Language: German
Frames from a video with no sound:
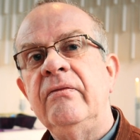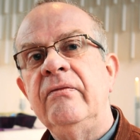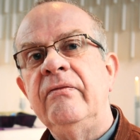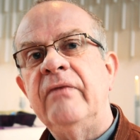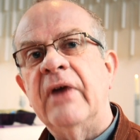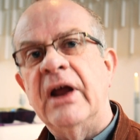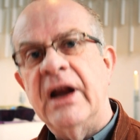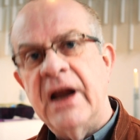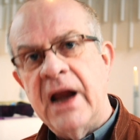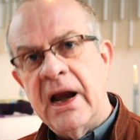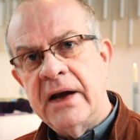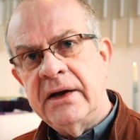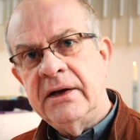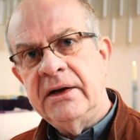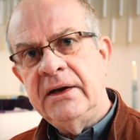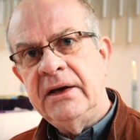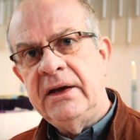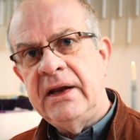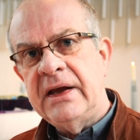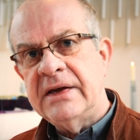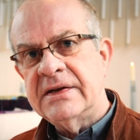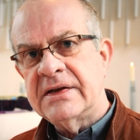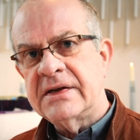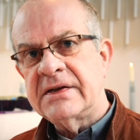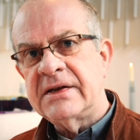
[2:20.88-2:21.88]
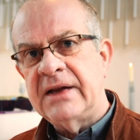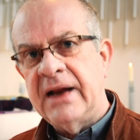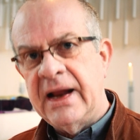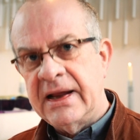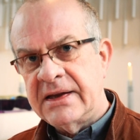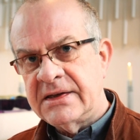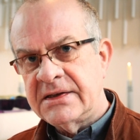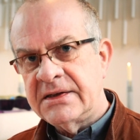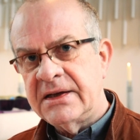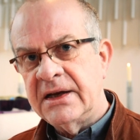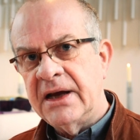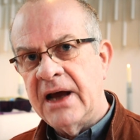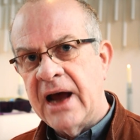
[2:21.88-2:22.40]
Wir nennen dieses
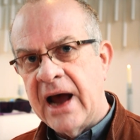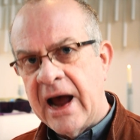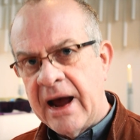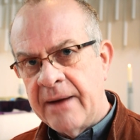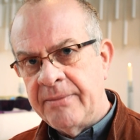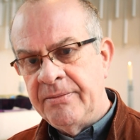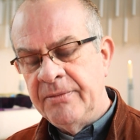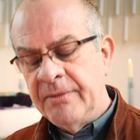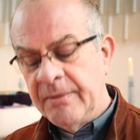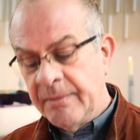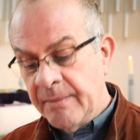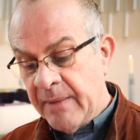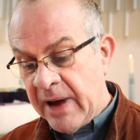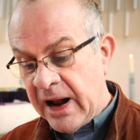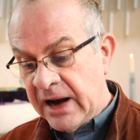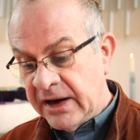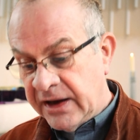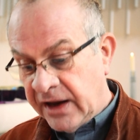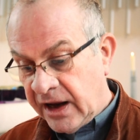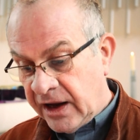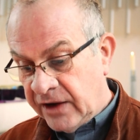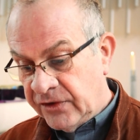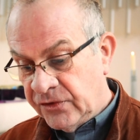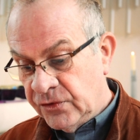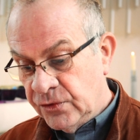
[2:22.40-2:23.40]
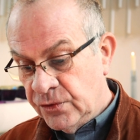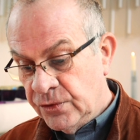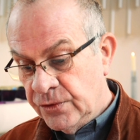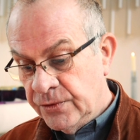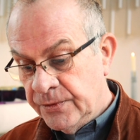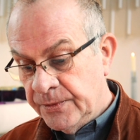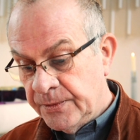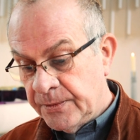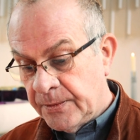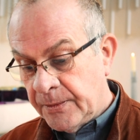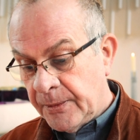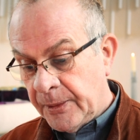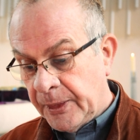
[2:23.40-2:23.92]
letzte Abendmahl Jesu
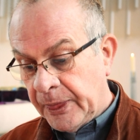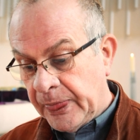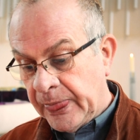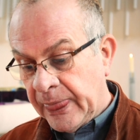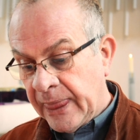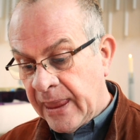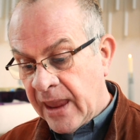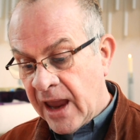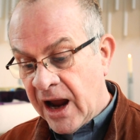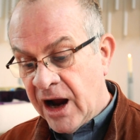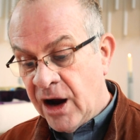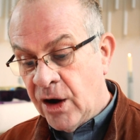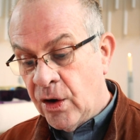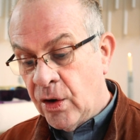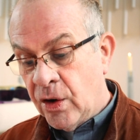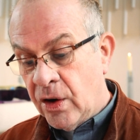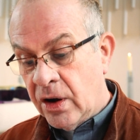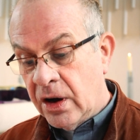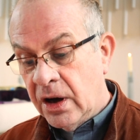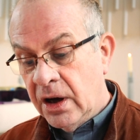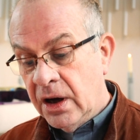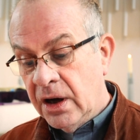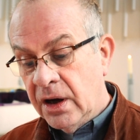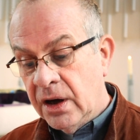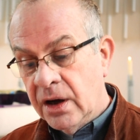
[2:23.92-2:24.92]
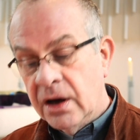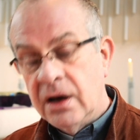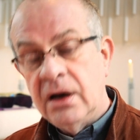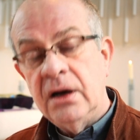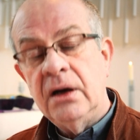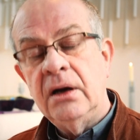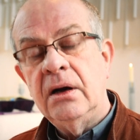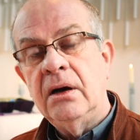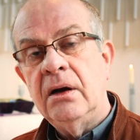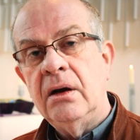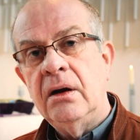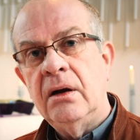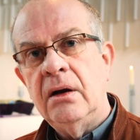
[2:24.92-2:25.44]
auch
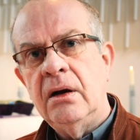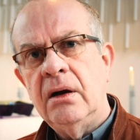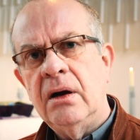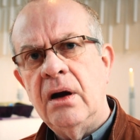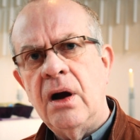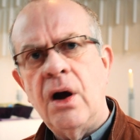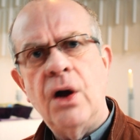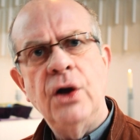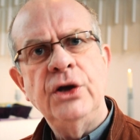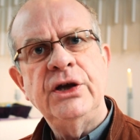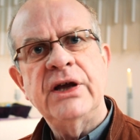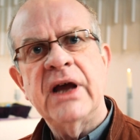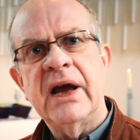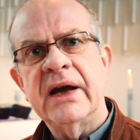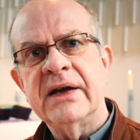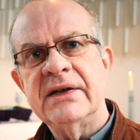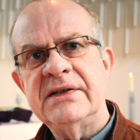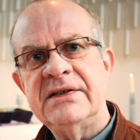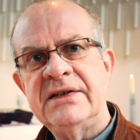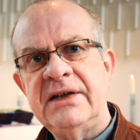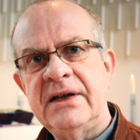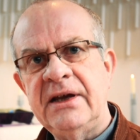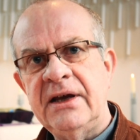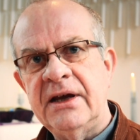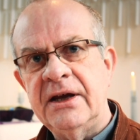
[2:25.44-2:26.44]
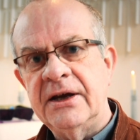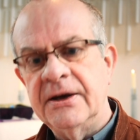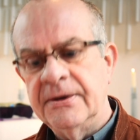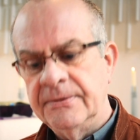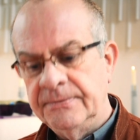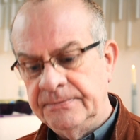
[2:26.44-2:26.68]
Eucharistie